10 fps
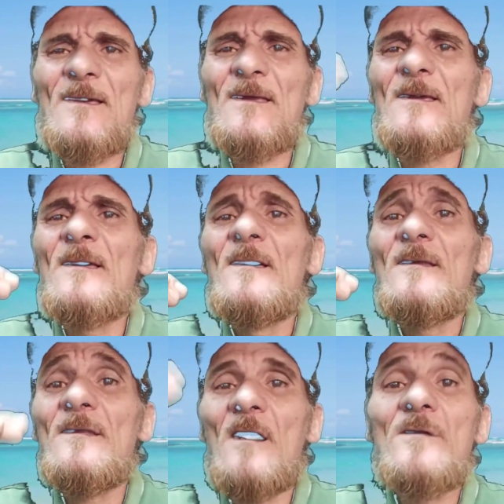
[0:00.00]

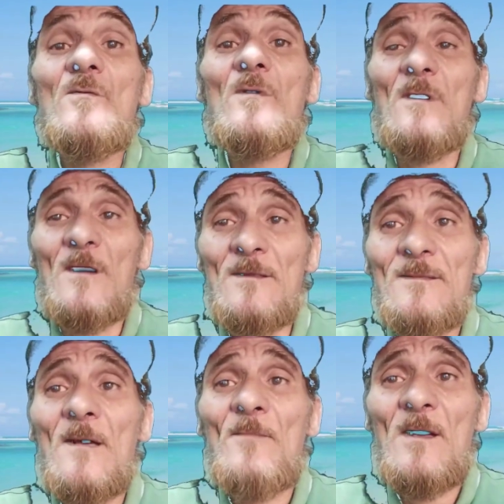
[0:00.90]
لأنه
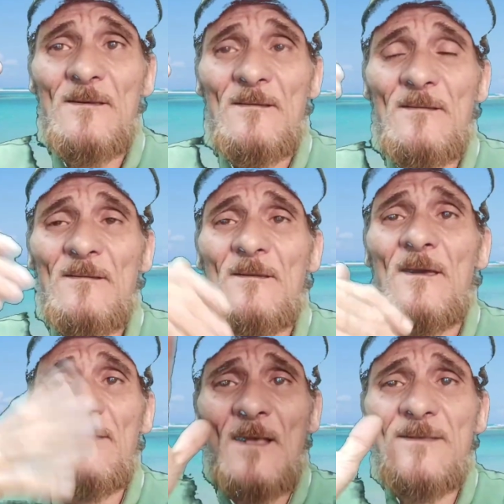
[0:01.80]
عندما ترى أنت
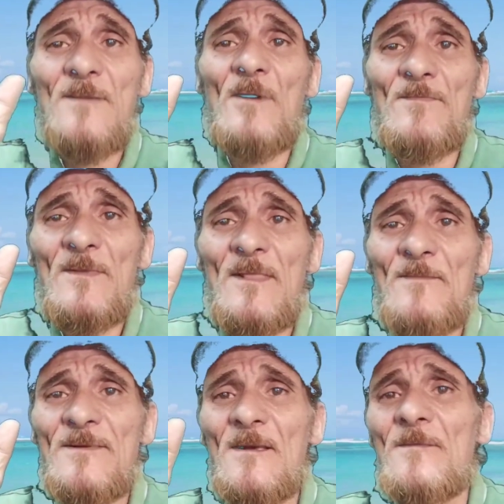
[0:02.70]
هتبعد من نفسك
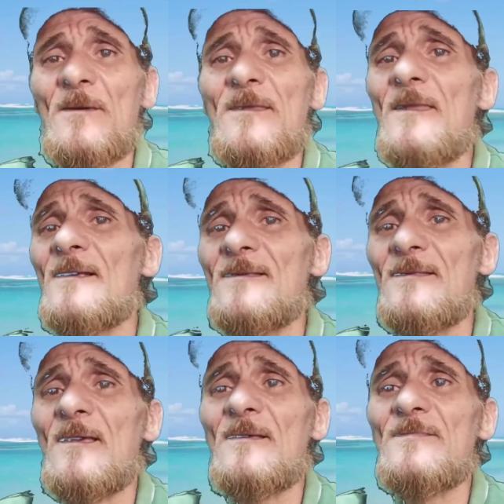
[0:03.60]
فإنك ستجد
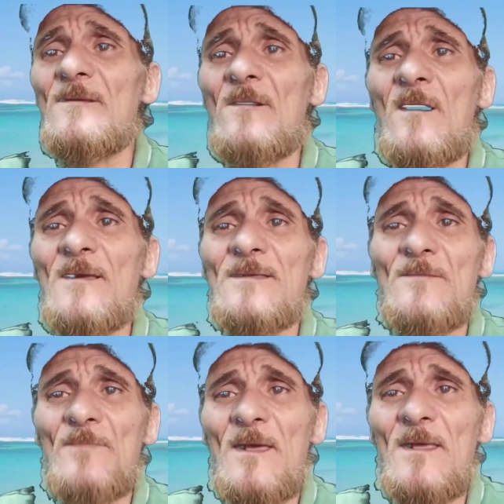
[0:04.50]
راحة
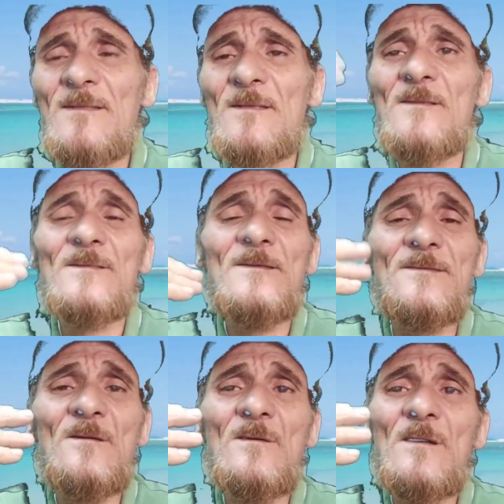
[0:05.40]
البال تنتظرك
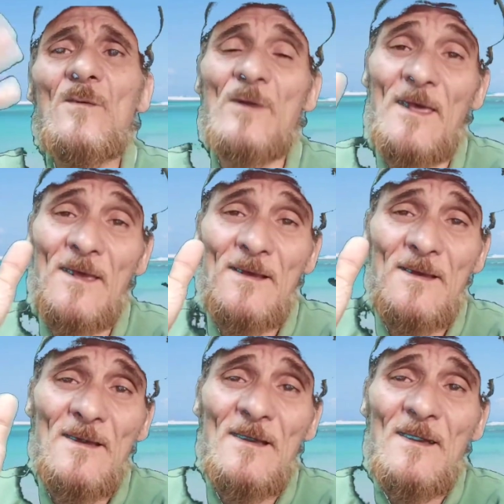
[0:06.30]
هناك
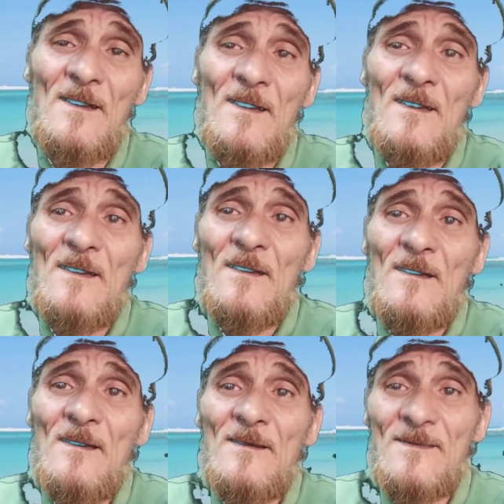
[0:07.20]

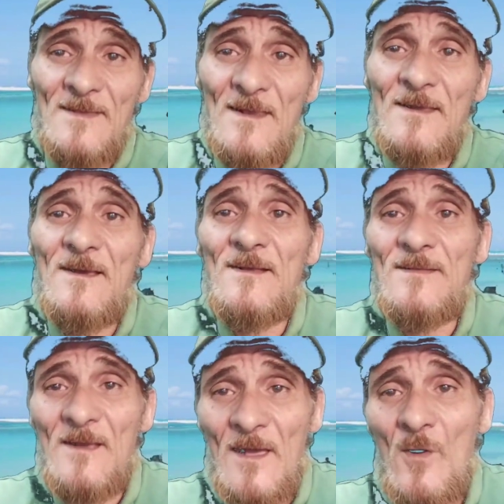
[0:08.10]
لذلك
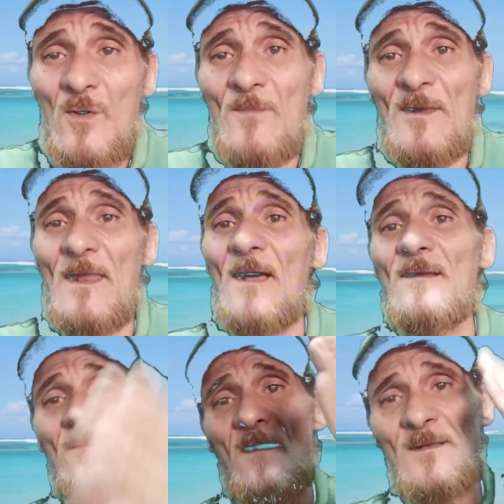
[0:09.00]
التجاهل من أجل راحة
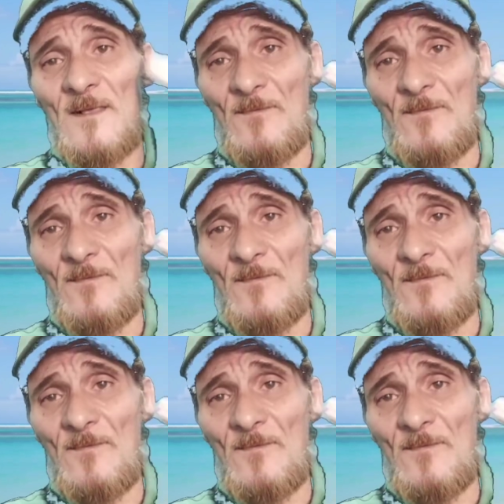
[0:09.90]
البال